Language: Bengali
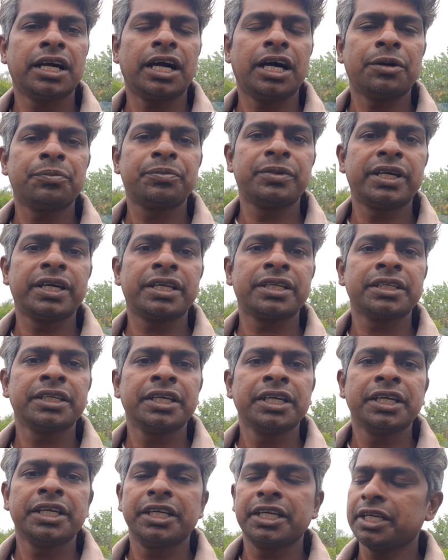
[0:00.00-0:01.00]
আপনার
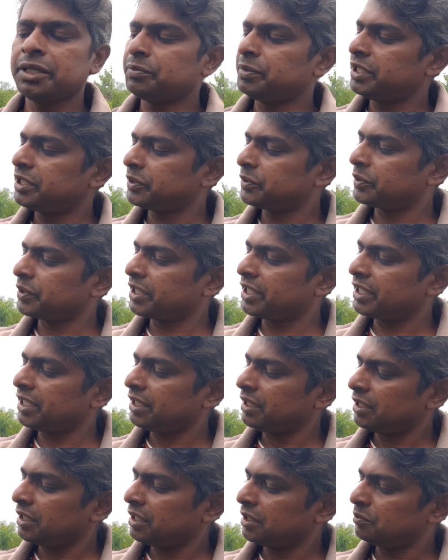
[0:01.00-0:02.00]
এর ভিতরে
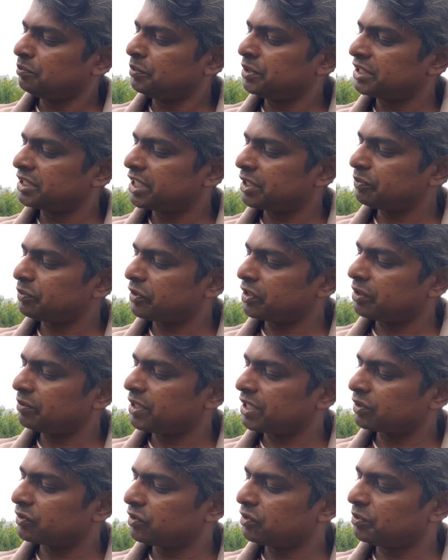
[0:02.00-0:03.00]
বীজের
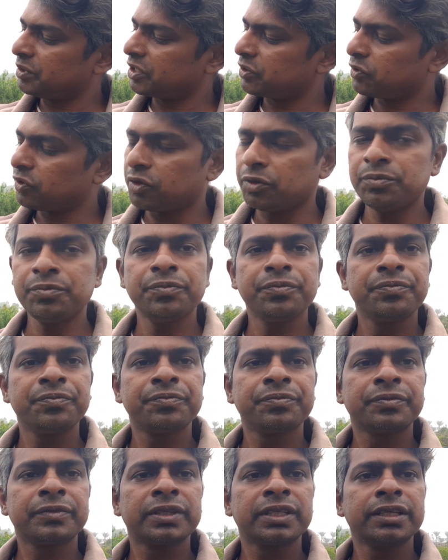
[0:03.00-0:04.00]
পরিমাণ খুবই কম
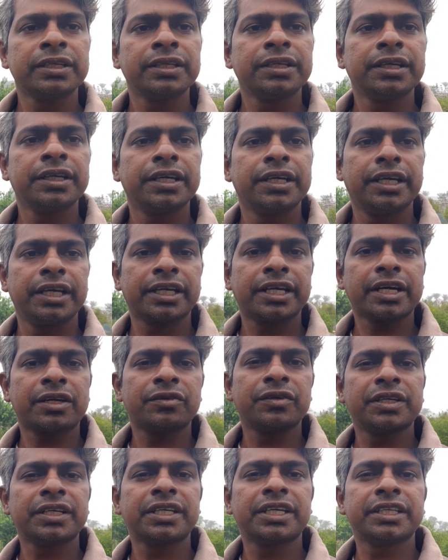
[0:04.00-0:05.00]
এ
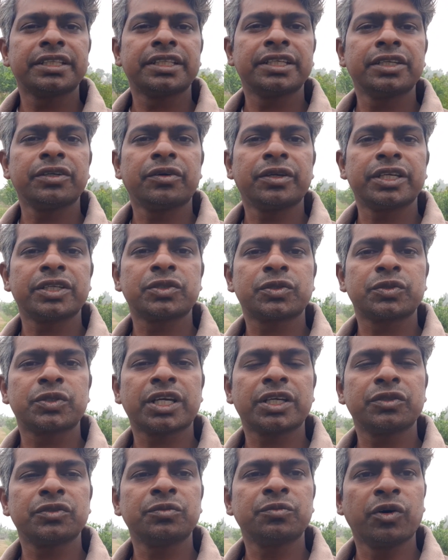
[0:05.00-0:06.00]
কারণে খেতে অনেক
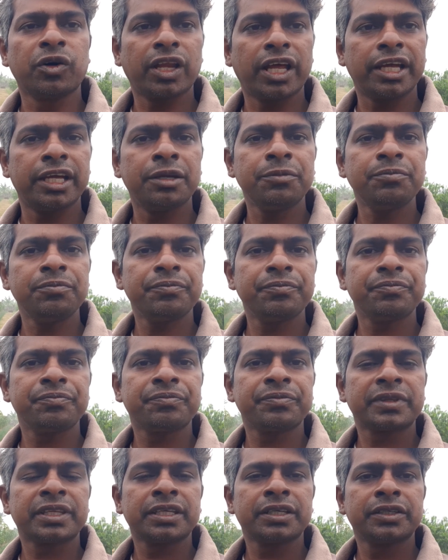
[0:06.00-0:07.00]
সুস্বাদু মোলায়েম
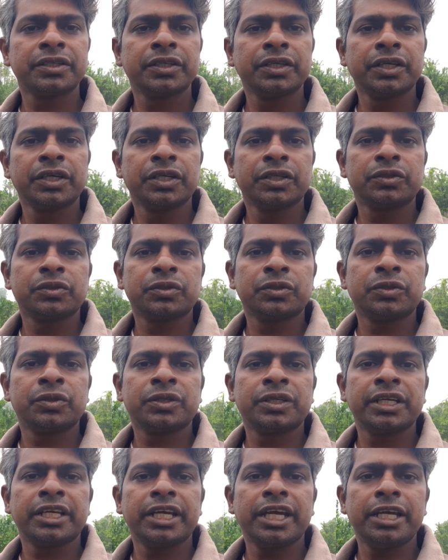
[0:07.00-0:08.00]
তো
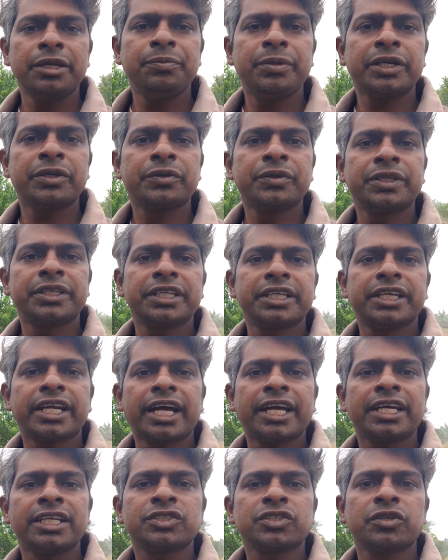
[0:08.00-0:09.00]
এই বেগুনটি
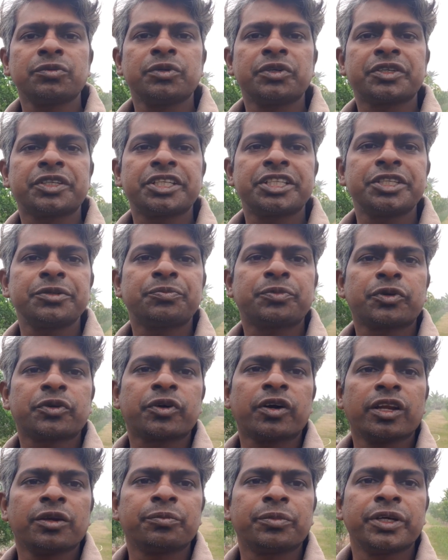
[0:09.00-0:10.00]
রায়ান জৈব কৃষি
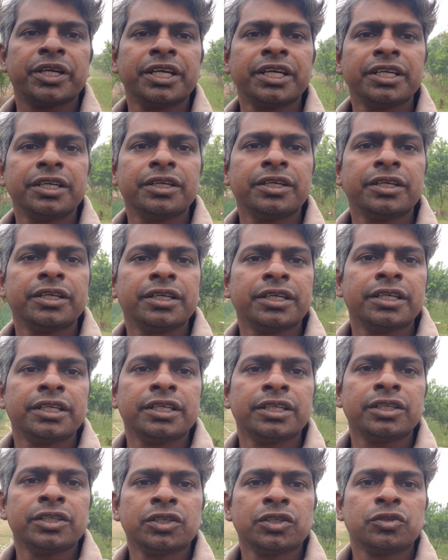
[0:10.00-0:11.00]
প্রকল্পে
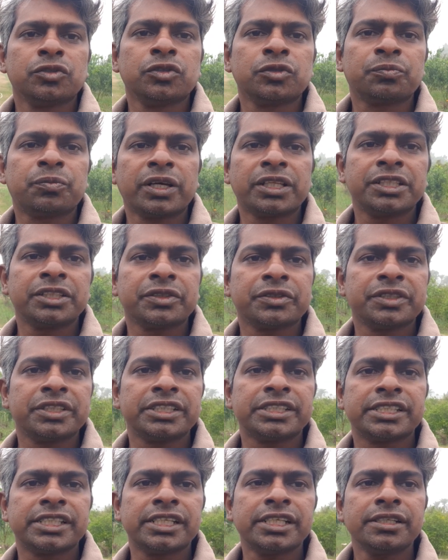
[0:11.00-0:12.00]
উৎপাদিত
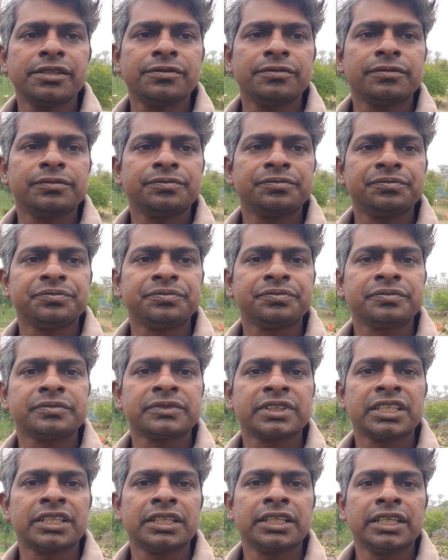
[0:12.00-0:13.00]
হয়েছে
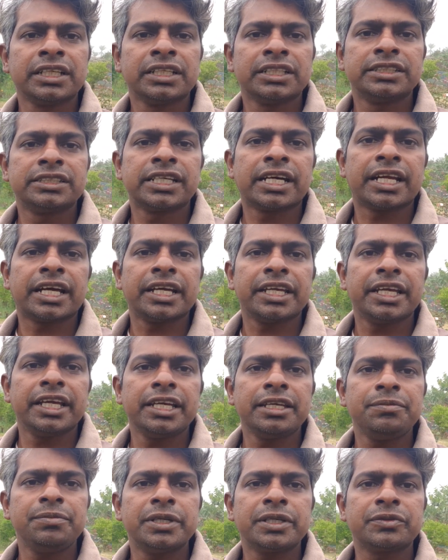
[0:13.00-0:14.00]
যারা
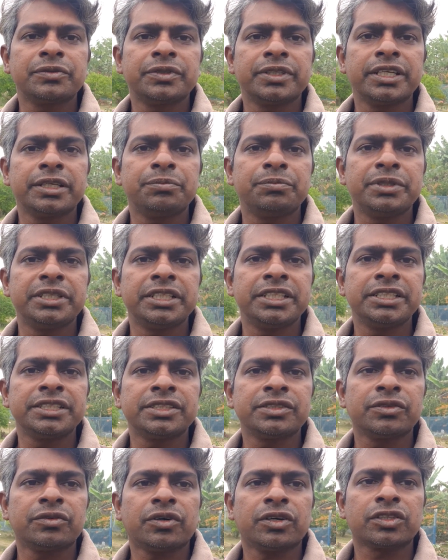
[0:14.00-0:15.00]
এই বেগুনের বীজ
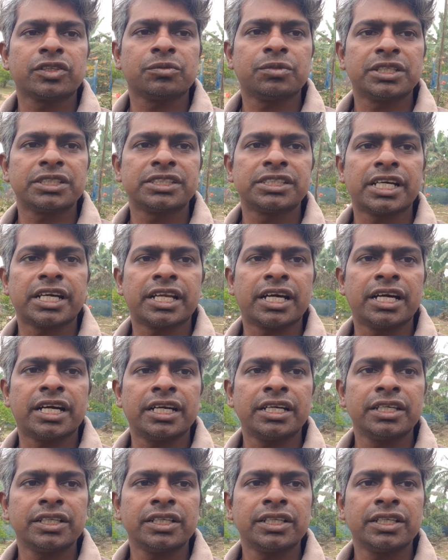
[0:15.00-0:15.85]
অথবা চারা